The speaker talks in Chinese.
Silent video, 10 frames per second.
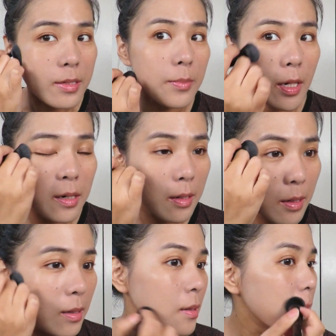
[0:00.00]
姐妹儿。
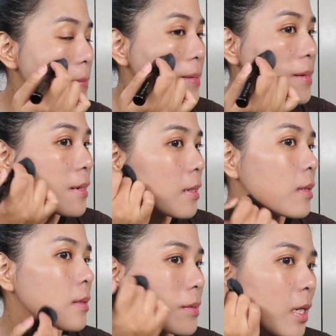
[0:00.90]

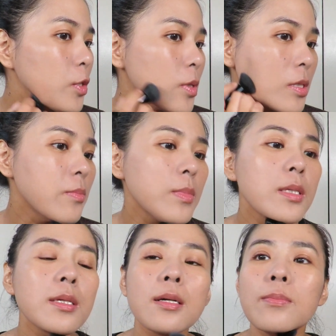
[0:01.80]
他说是
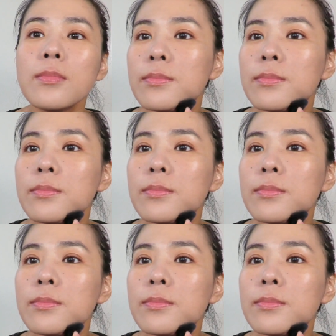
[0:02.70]
medium，